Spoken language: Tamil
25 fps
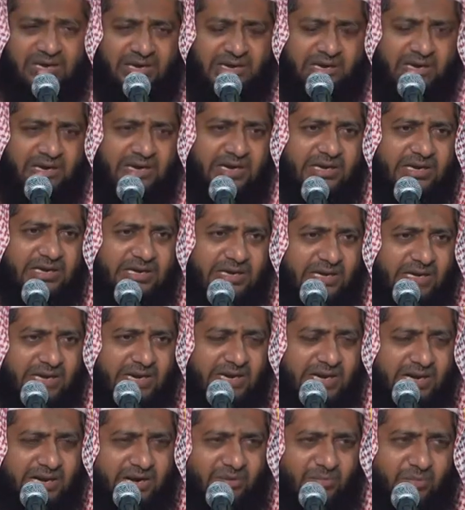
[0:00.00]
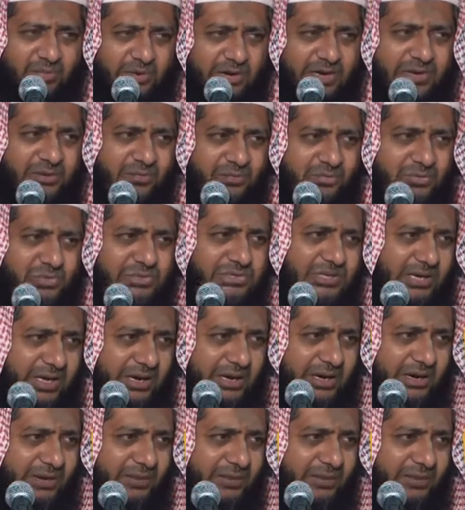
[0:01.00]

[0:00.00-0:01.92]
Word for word: எங்களுக்கு என்ன பலன் மூசா